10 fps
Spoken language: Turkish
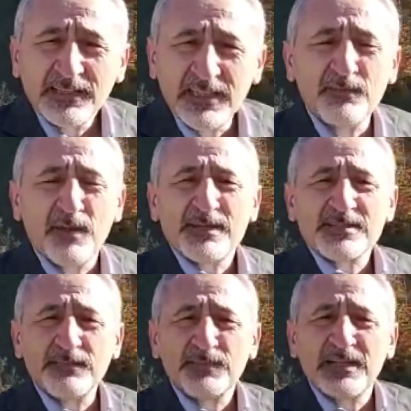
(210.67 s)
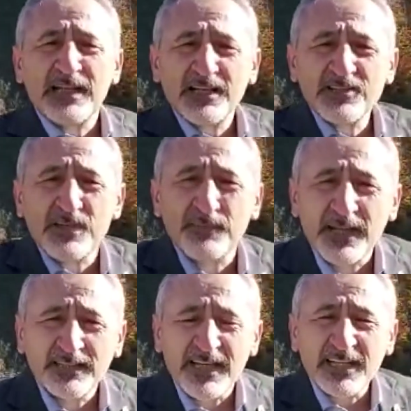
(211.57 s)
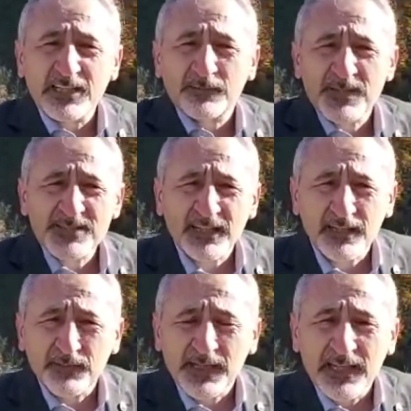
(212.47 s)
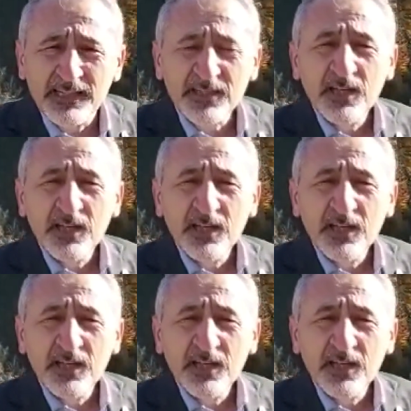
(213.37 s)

girmemesi birilerinin cebine direkt gitmesi anlamına gelir.